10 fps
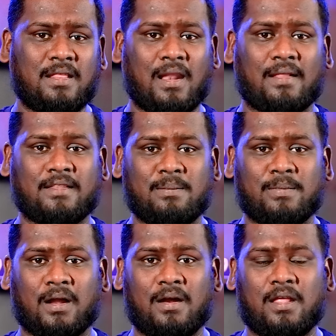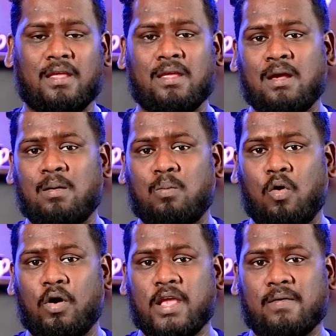இது எல்லாத்தையும் தாண்டி
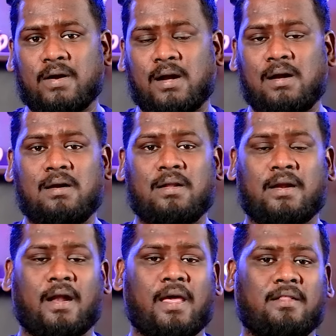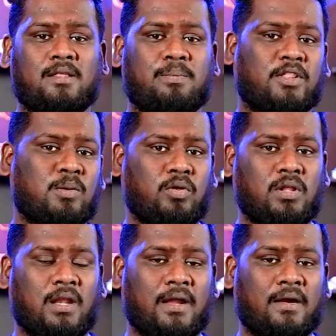மோடி அவர்கள் ரெண்டாயிரத்தி
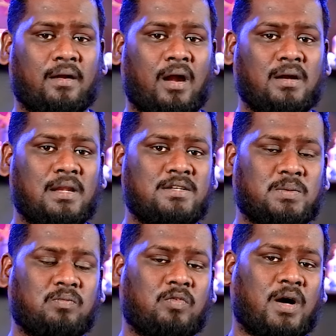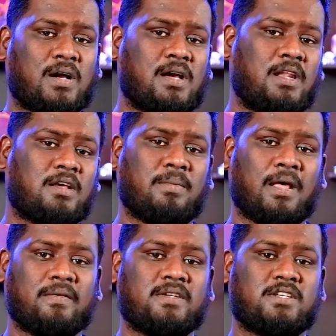பத்தொம்போதில் நான்கு லட்சம் வாக்குகளுக்கு
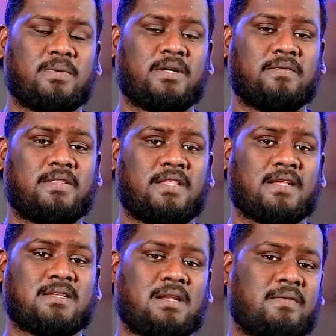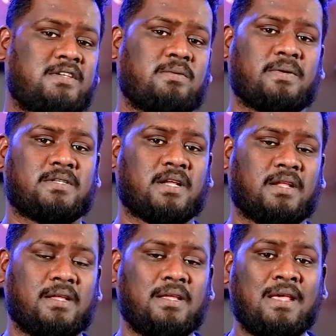மேலே வெற்றி பெற்று வித்தியாசத்தில் வெற்றி
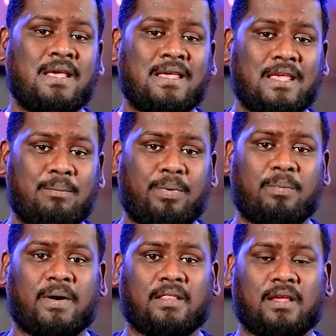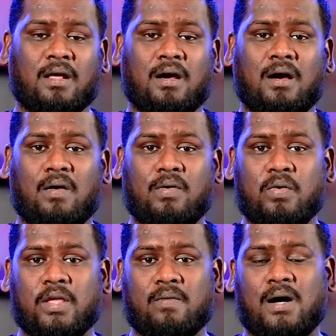பெற்றார் இப்போ பார்த்தீங்கன்னா
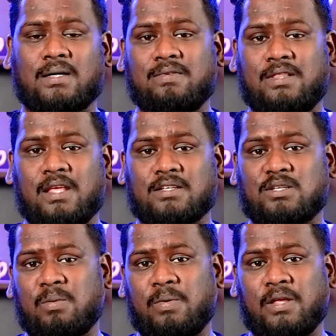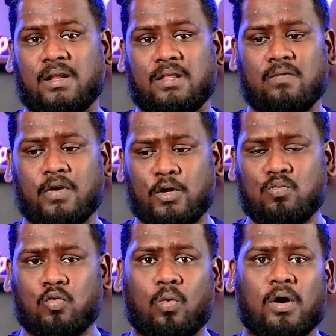அவருடைய வாக்கு வித்தியாசம் அப்படிங்கிறது
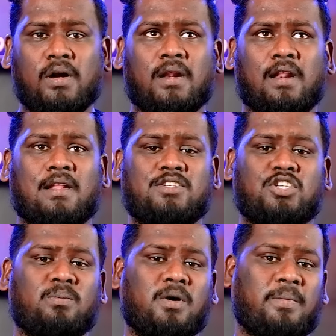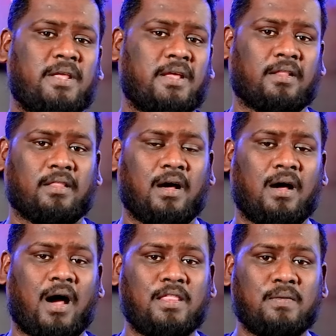வெறும் ஒன்றரை லட்சம் அப்படிங்கிறது தான்
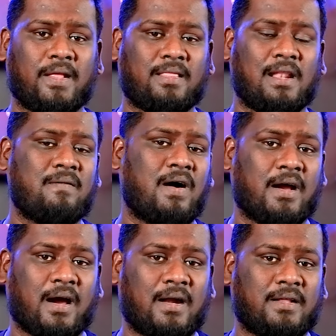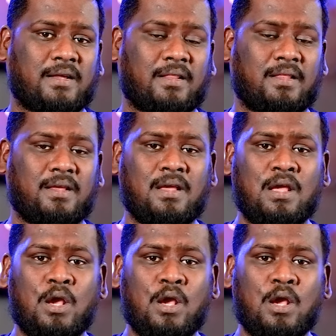அதுவே தெளிவாக காட்டுகிறது